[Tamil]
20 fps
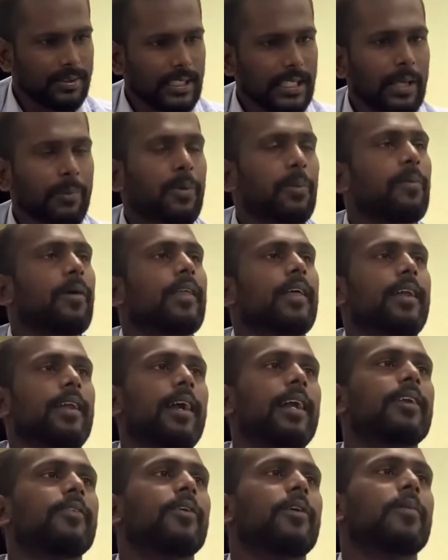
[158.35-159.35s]
சிங்கப்பூர் மாதிரி
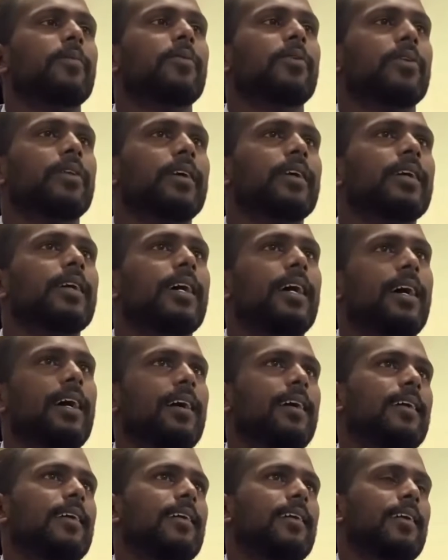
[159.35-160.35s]
நாடுக்கு வரும்போது
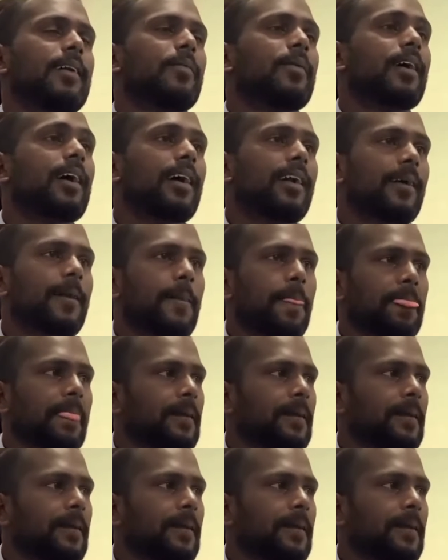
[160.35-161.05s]
நமக்கான